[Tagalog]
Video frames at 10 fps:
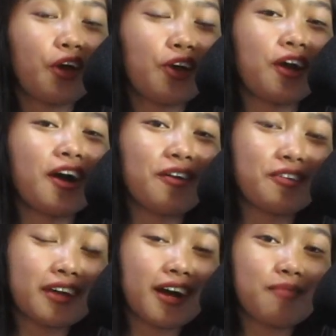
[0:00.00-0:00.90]
Ngayon lang ako
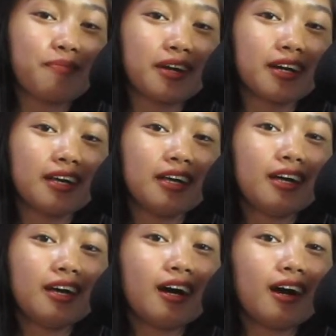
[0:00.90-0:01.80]

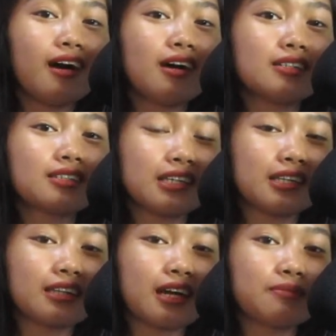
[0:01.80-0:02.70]

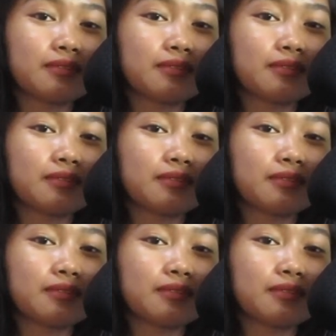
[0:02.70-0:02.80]
nakapag-set ah, uh,